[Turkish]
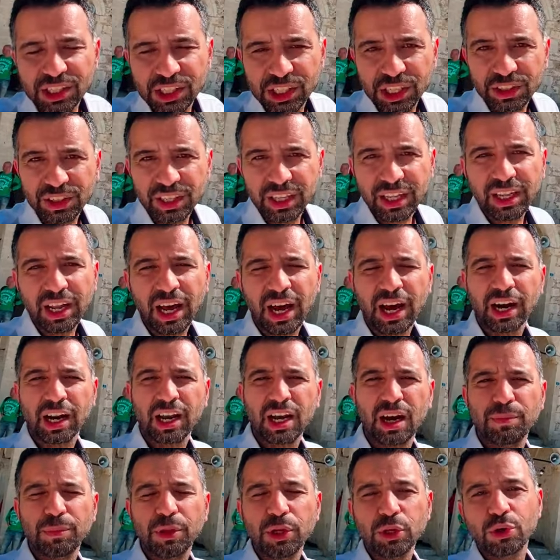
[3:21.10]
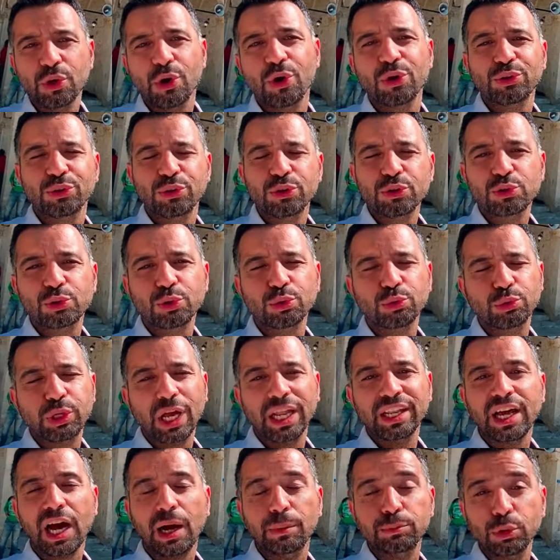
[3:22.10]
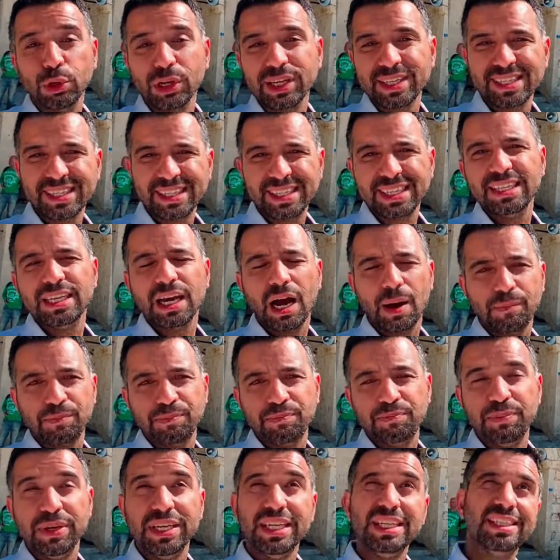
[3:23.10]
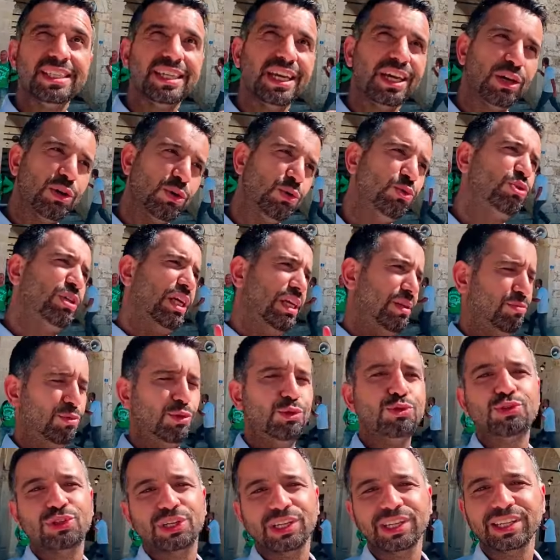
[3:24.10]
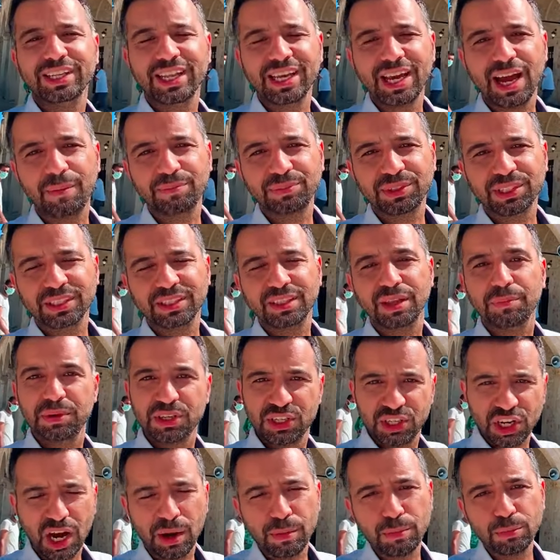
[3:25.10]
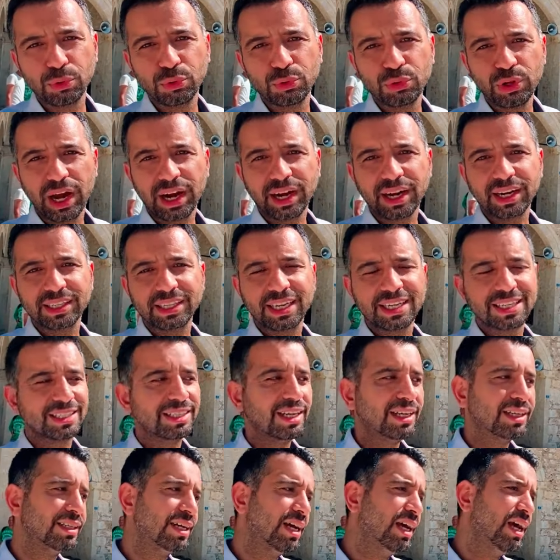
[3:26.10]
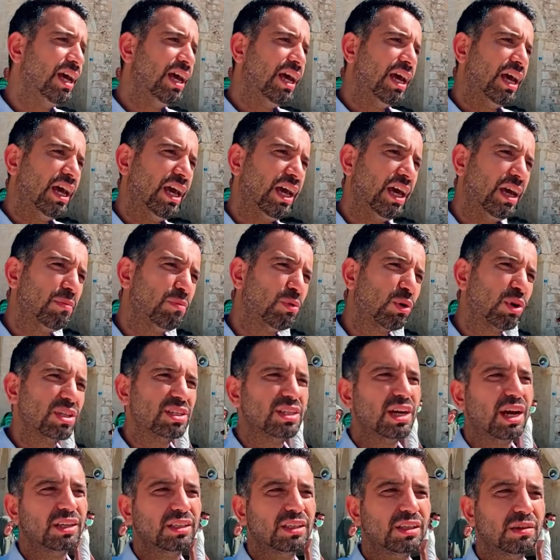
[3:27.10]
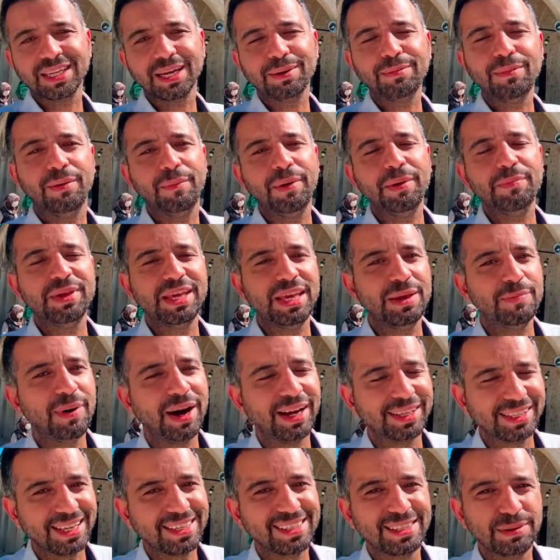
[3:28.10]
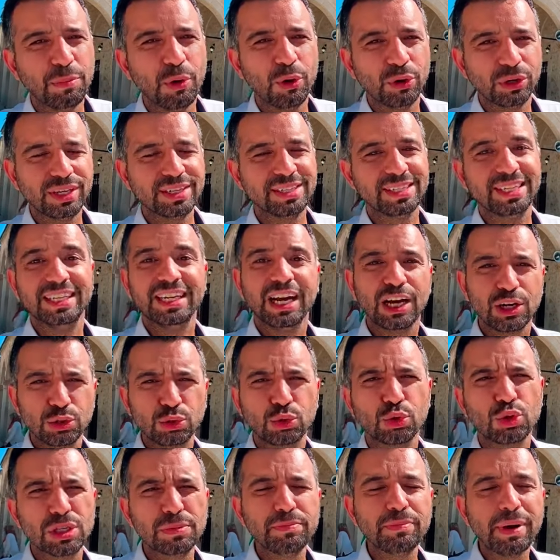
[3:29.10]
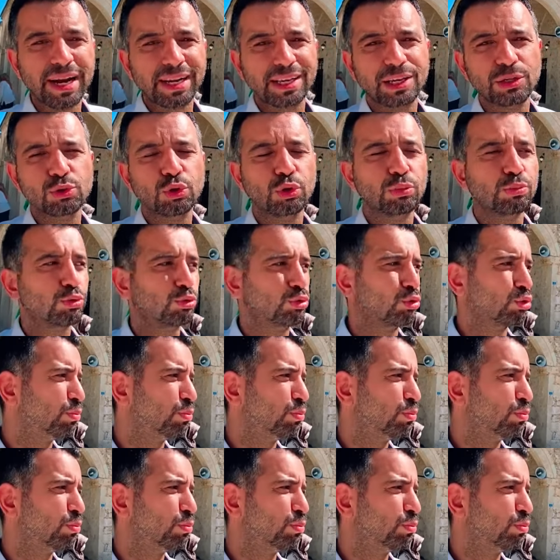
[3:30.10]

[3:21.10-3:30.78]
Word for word: dışında da arkamda gördüğünüz Sultan Abdülaziz'in 1873 yılında yaptırdığı bir cami bulunuyor arkadaşlar. Ee, burası artık tamamen bir ibadet bölgesi. İnanç turizm merkezi olmuş